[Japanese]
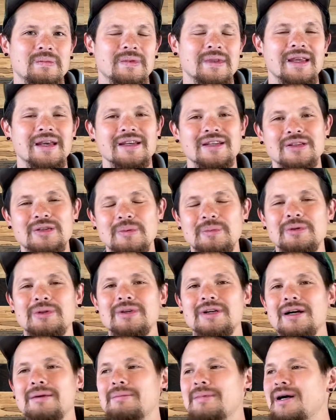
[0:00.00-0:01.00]
王、ね、人々
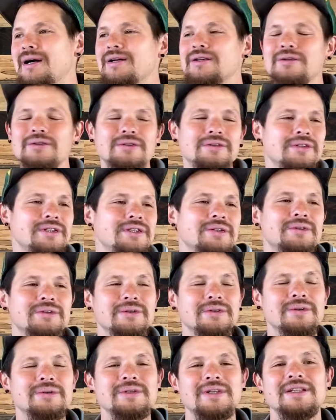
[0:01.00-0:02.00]
が周りの国の
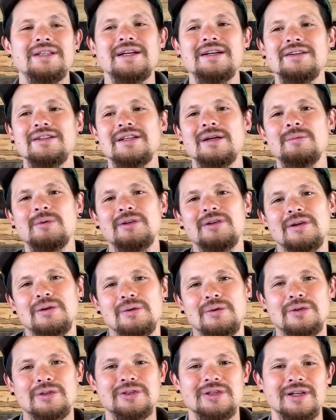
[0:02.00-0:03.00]
ようになるためには
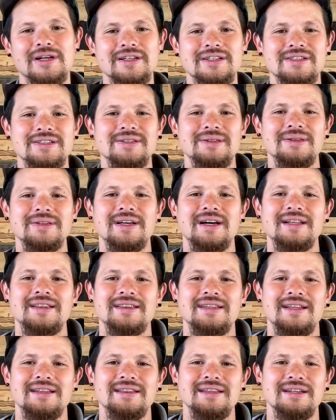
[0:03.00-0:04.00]
この人が必要だって
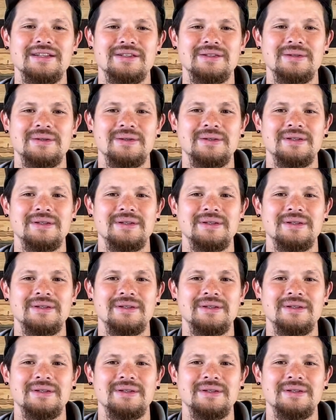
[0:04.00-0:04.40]
言った人